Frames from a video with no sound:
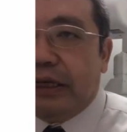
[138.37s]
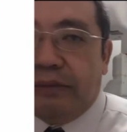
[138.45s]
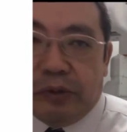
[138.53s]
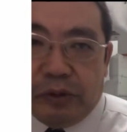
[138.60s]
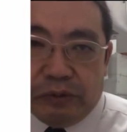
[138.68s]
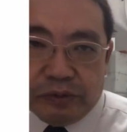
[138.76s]

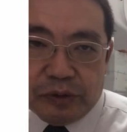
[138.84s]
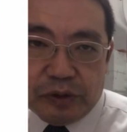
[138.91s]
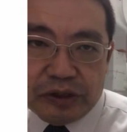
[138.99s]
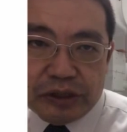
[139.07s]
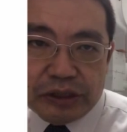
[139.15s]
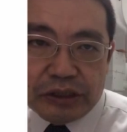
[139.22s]
金も4分
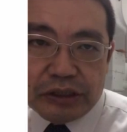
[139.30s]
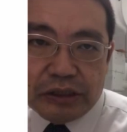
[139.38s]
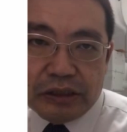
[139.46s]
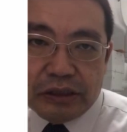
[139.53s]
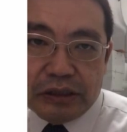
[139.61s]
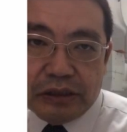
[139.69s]
の1
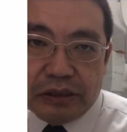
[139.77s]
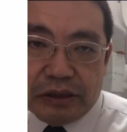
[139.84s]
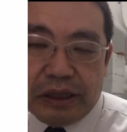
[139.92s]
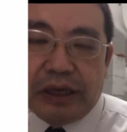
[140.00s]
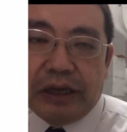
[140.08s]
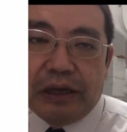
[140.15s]

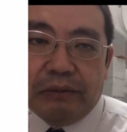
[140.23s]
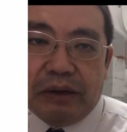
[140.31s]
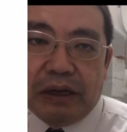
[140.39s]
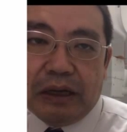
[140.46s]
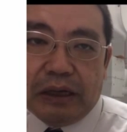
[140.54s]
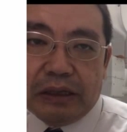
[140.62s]
で、
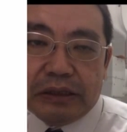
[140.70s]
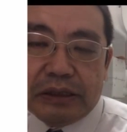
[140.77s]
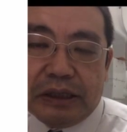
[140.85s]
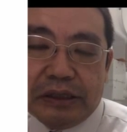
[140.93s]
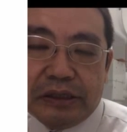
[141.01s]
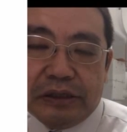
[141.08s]
まあ、
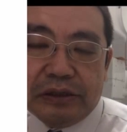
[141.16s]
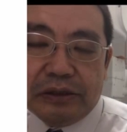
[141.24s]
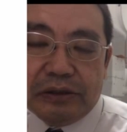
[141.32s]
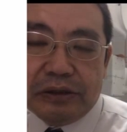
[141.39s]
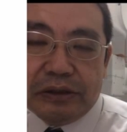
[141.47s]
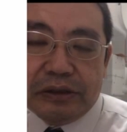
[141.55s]
最
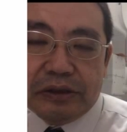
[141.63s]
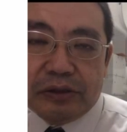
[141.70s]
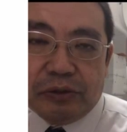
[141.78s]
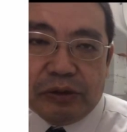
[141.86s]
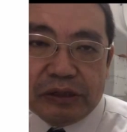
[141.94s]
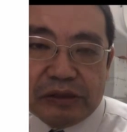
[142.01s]

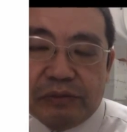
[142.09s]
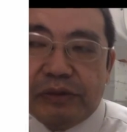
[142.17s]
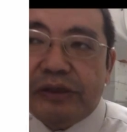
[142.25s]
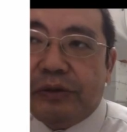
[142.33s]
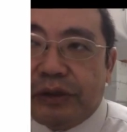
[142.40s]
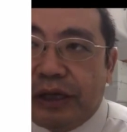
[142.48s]
小は済み
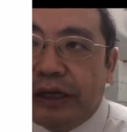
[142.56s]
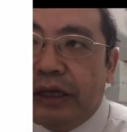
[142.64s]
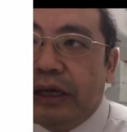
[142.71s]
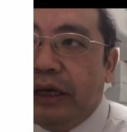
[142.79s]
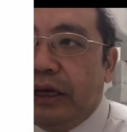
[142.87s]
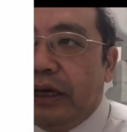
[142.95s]
ますよね、
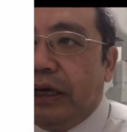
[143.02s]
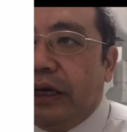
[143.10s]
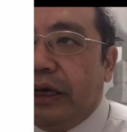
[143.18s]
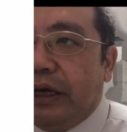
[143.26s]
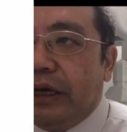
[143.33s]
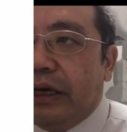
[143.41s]

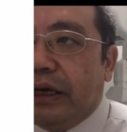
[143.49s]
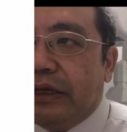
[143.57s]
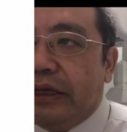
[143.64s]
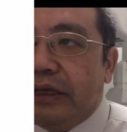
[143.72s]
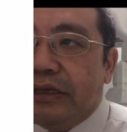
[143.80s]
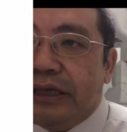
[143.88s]

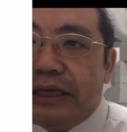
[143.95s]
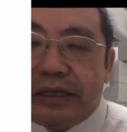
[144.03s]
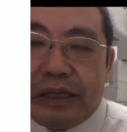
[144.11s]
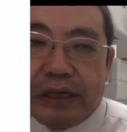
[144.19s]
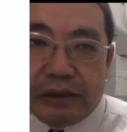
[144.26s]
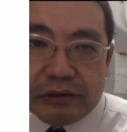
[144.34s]
えー、必ず返
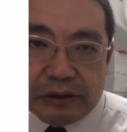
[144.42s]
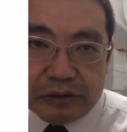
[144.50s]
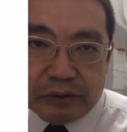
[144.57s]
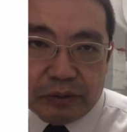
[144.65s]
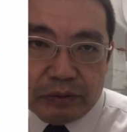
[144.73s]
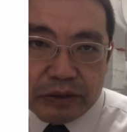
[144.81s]
済が楽にな
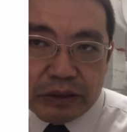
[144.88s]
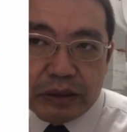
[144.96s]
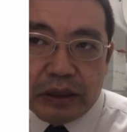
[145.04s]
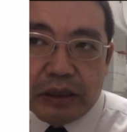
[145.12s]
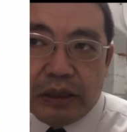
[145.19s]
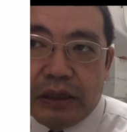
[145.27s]
ると思います。